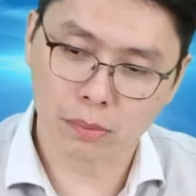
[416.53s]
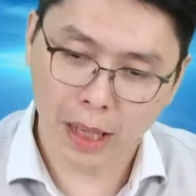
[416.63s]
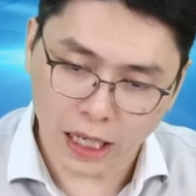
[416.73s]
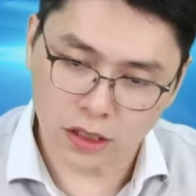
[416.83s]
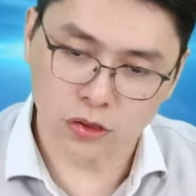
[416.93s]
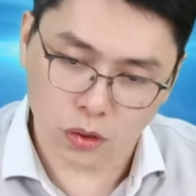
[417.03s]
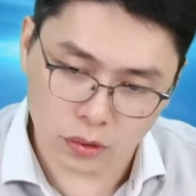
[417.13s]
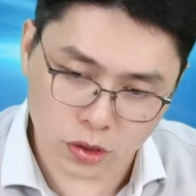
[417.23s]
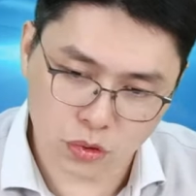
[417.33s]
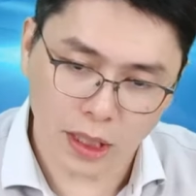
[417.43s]
买了就
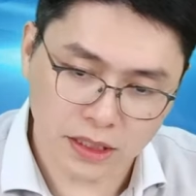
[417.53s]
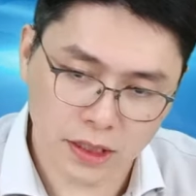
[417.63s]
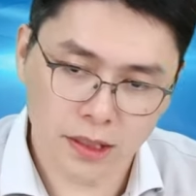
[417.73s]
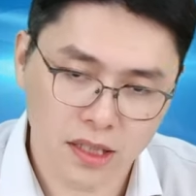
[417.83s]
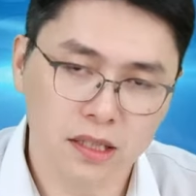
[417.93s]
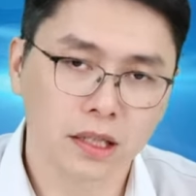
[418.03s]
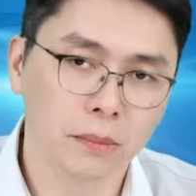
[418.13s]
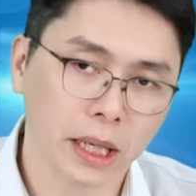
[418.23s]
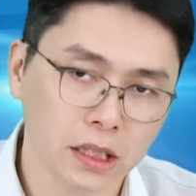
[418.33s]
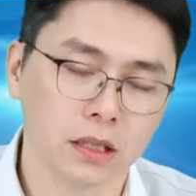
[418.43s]
容易赚钱的甜的
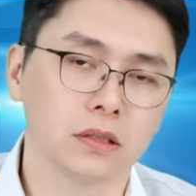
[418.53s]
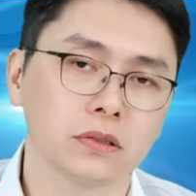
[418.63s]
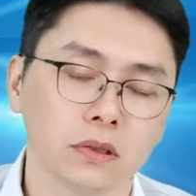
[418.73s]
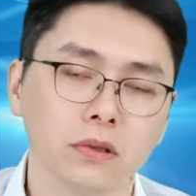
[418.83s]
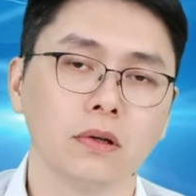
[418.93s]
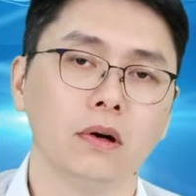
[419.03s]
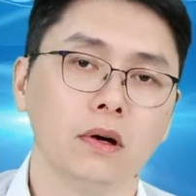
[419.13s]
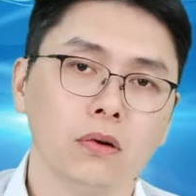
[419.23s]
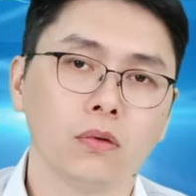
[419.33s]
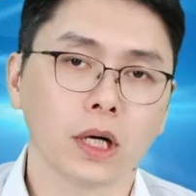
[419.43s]
买点的时候，
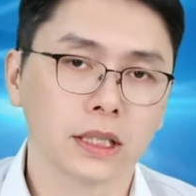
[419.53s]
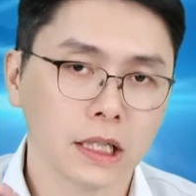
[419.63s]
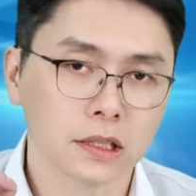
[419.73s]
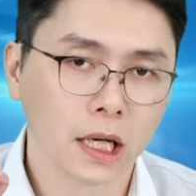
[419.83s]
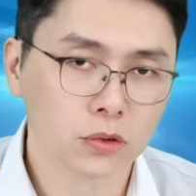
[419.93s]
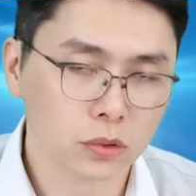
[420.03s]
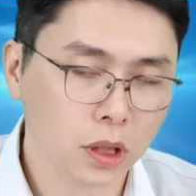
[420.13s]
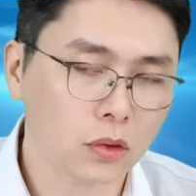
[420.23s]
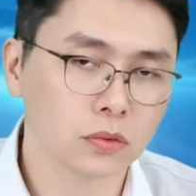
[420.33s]
我来带着大家做操